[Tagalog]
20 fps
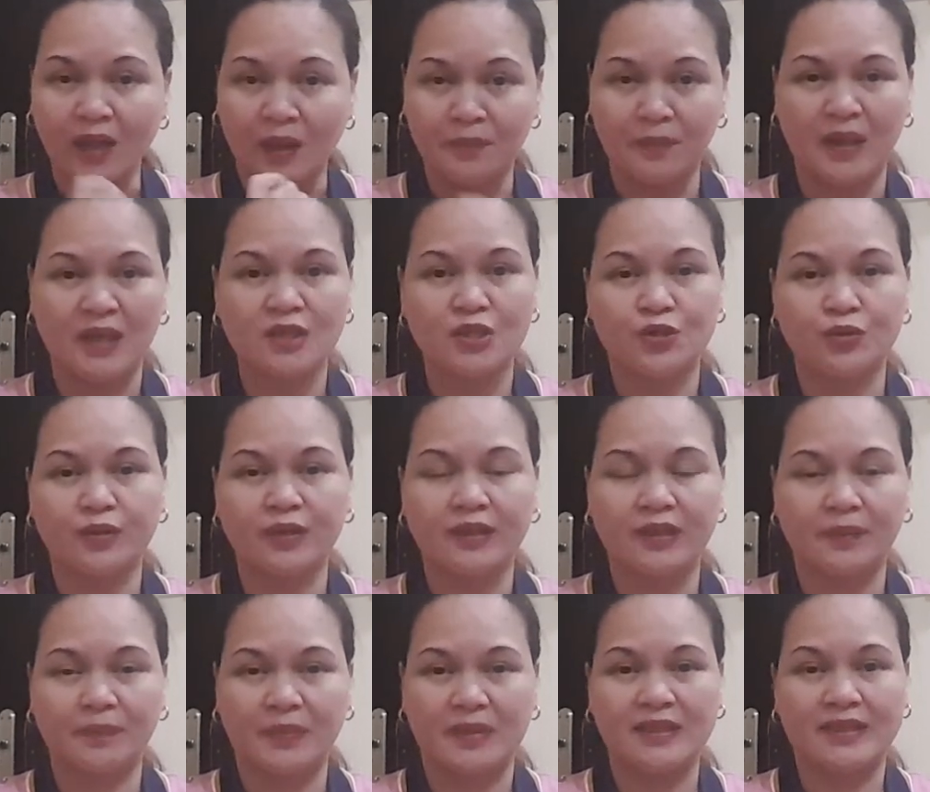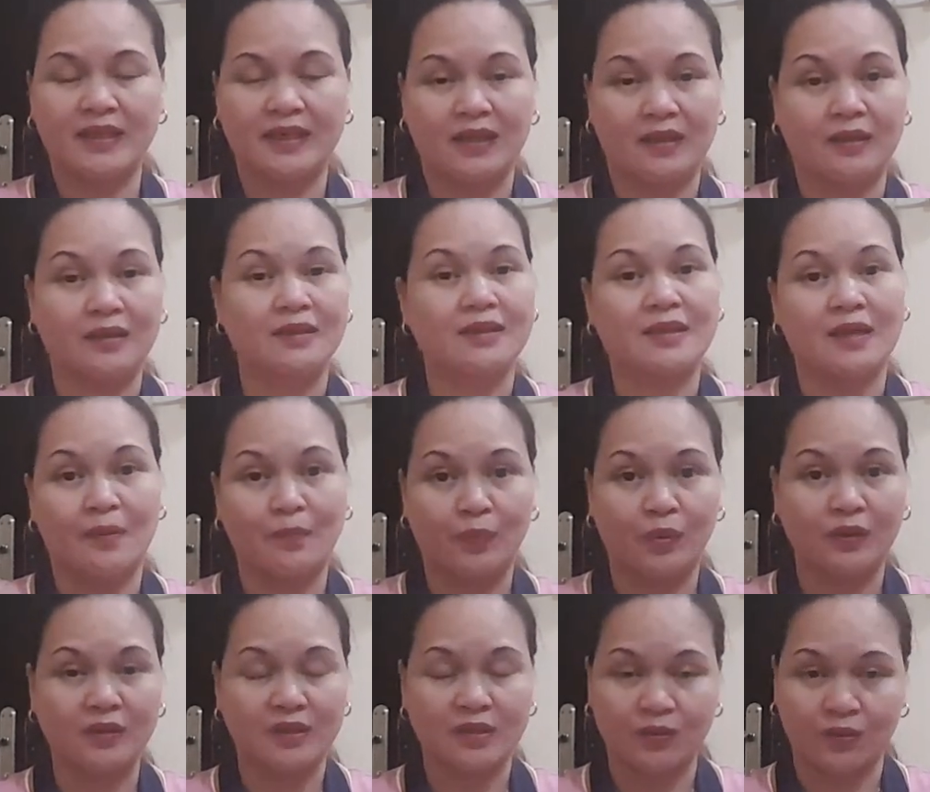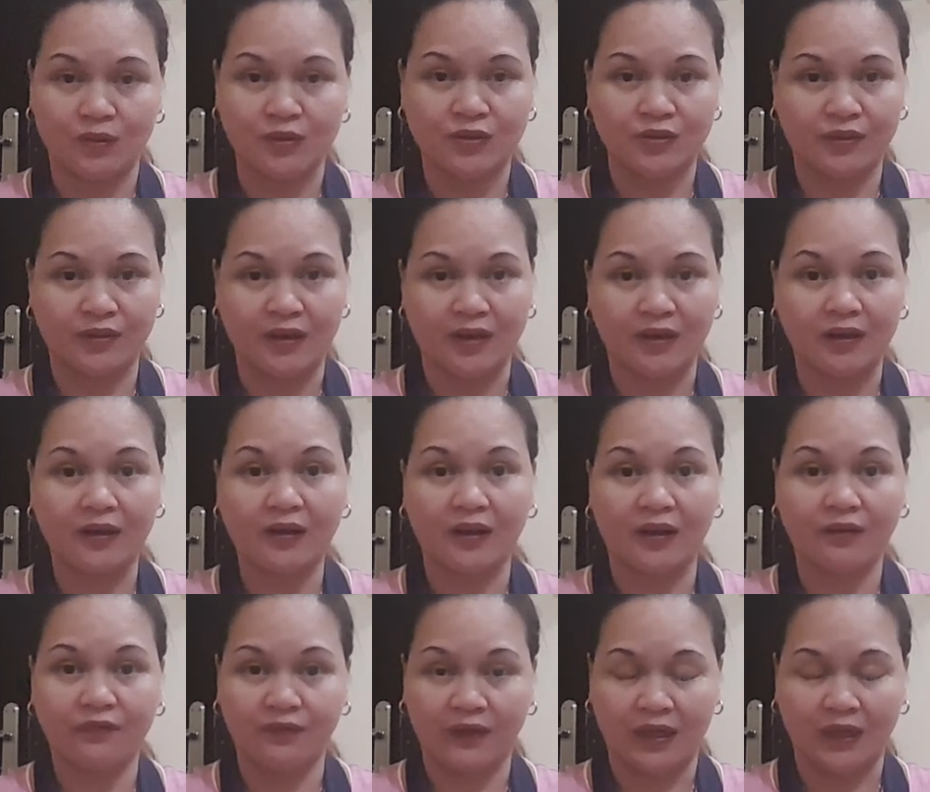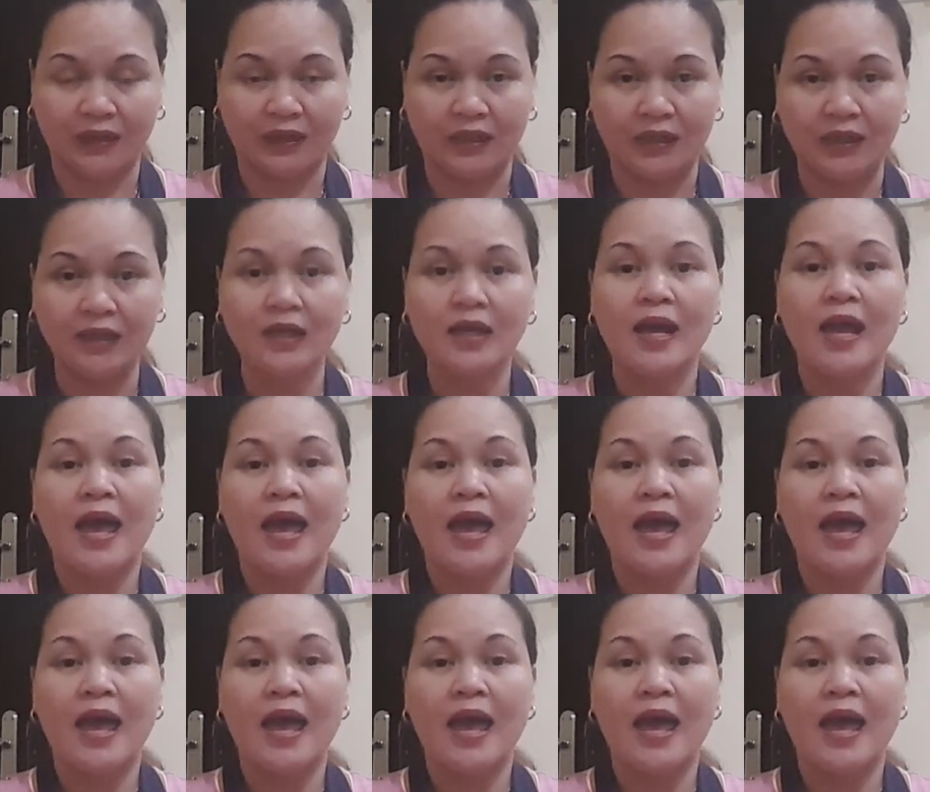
make sure that physical sample is also there if any